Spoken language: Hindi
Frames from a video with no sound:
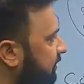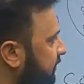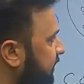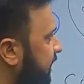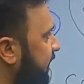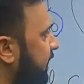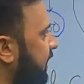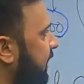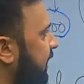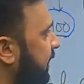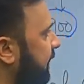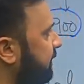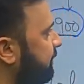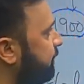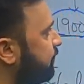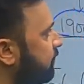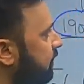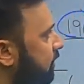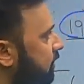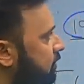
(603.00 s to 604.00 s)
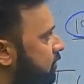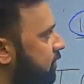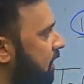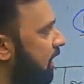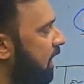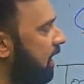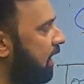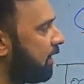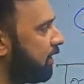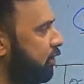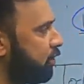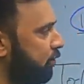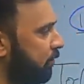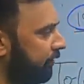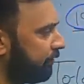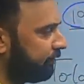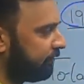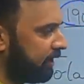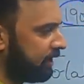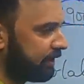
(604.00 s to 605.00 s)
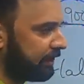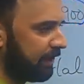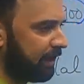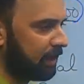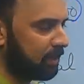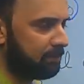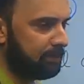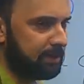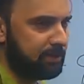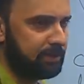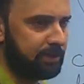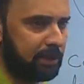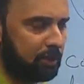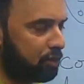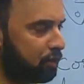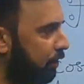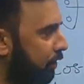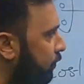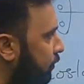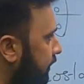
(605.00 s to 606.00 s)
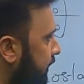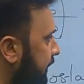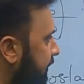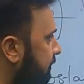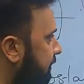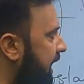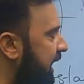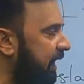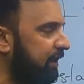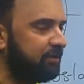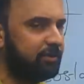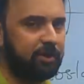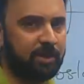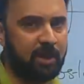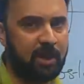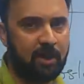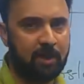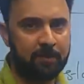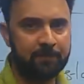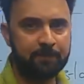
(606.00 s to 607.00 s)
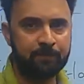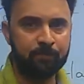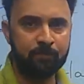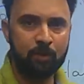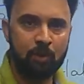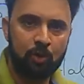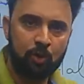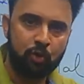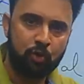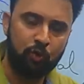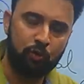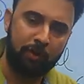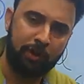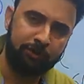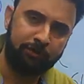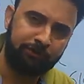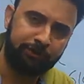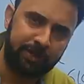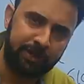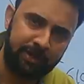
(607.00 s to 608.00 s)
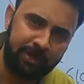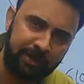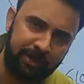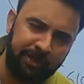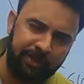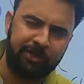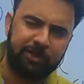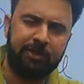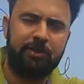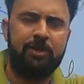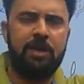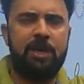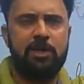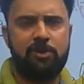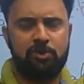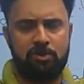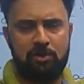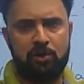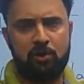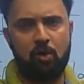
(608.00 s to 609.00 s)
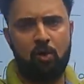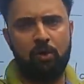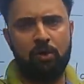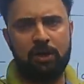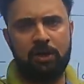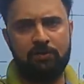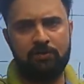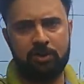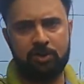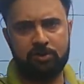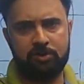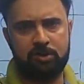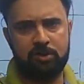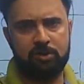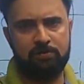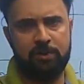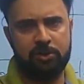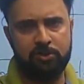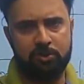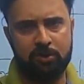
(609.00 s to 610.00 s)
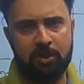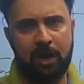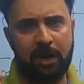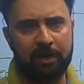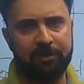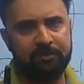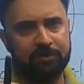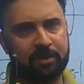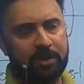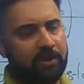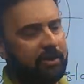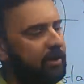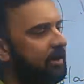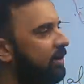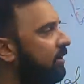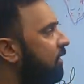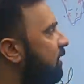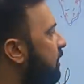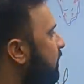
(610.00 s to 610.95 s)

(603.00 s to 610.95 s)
आते हैं यहां यूएसए के एक बंदे को इन्होंने मार दिया यूएसए ने इंटरनेशनल कोर्ट ऑफ जस्टिस में शिकायत करी